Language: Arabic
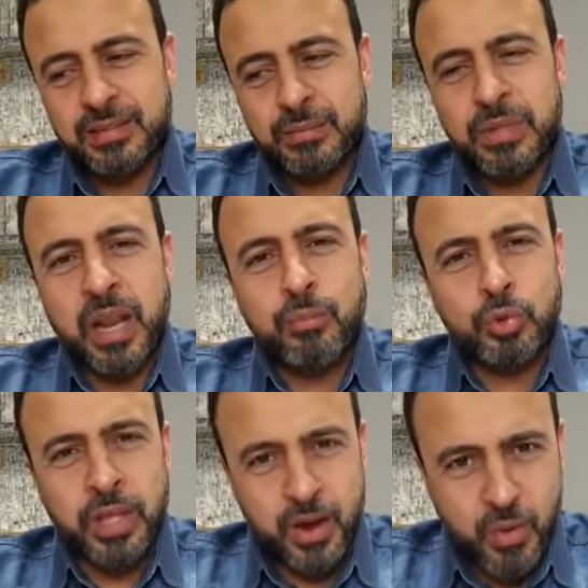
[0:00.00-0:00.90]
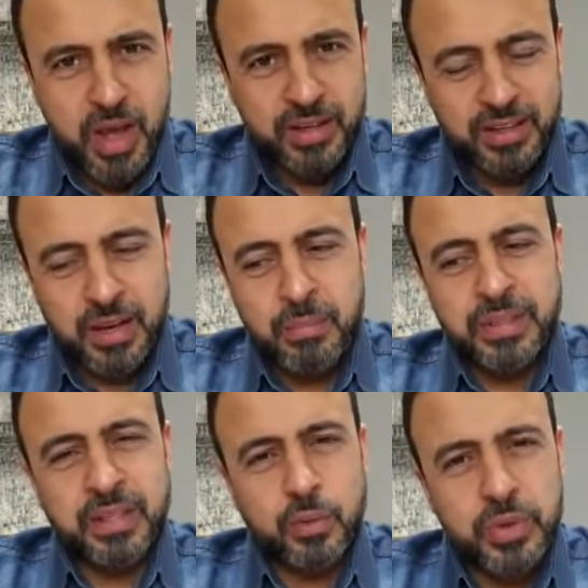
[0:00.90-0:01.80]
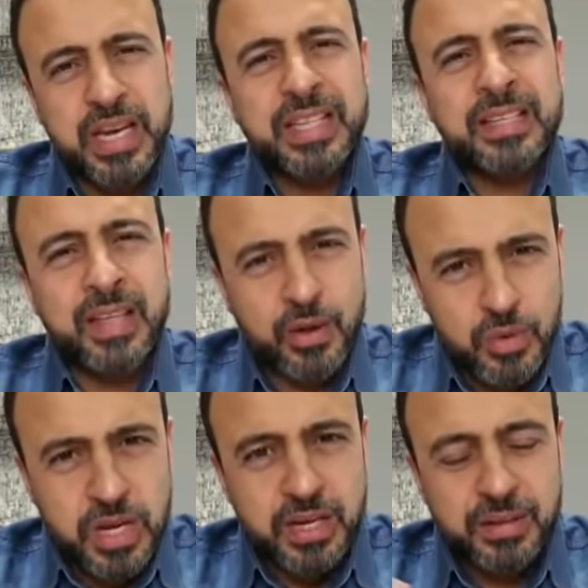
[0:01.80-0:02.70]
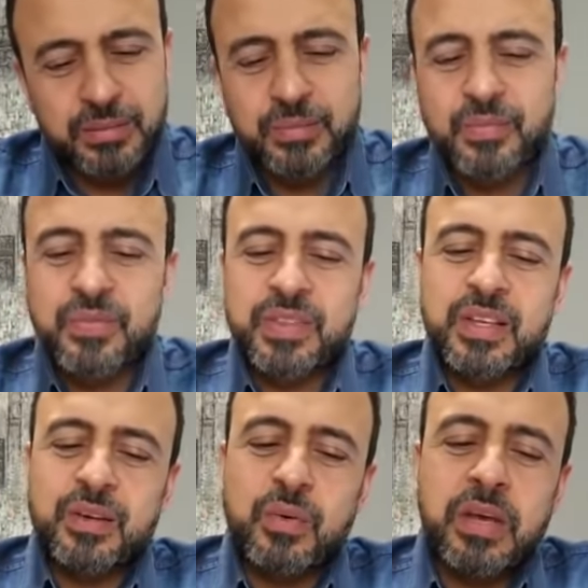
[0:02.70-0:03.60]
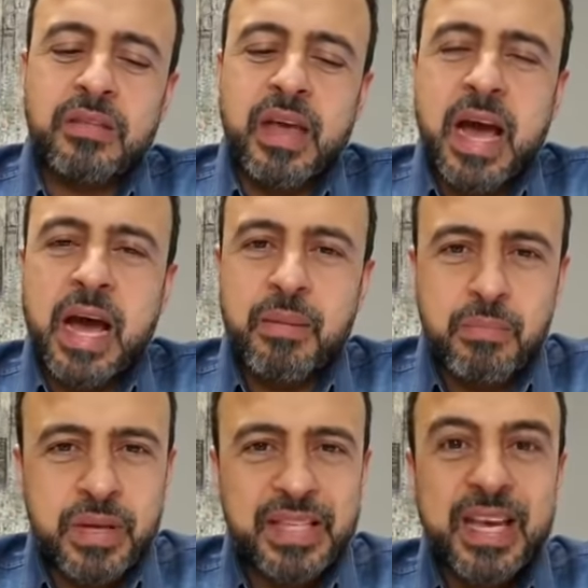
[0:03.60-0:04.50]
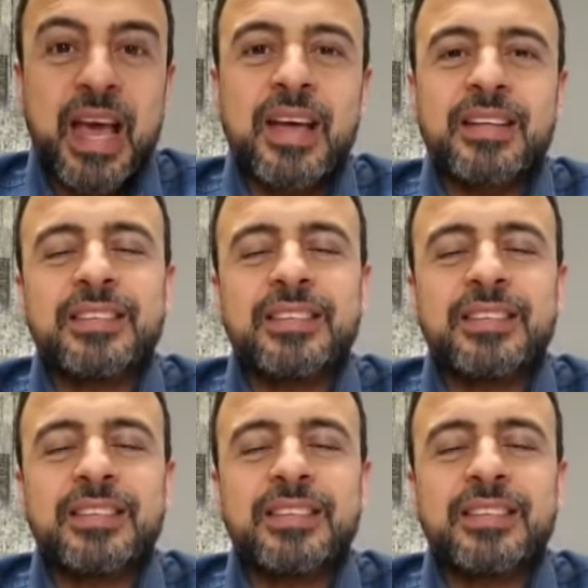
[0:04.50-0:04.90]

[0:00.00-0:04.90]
من المداواة لما تقويك تداويك وإذا أحبتك